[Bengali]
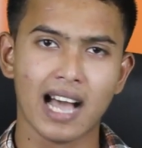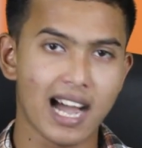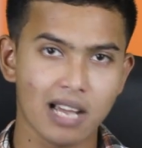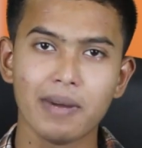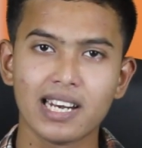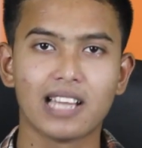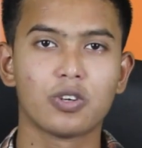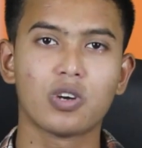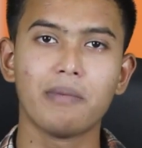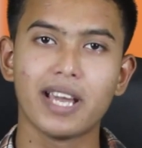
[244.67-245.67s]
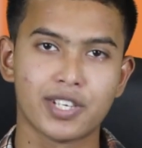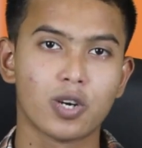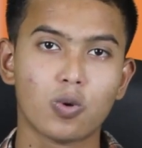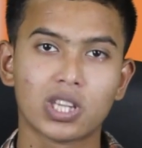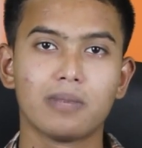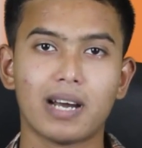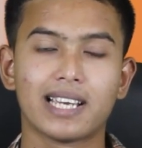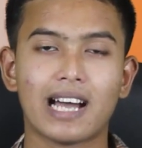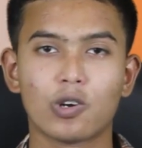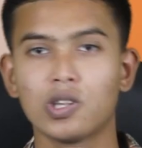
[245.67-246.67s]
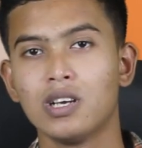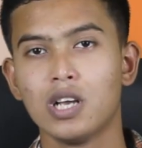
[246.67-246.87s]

হারাবেন না এতটুকু আমি অ্যাশিওর করতে পারি কারণ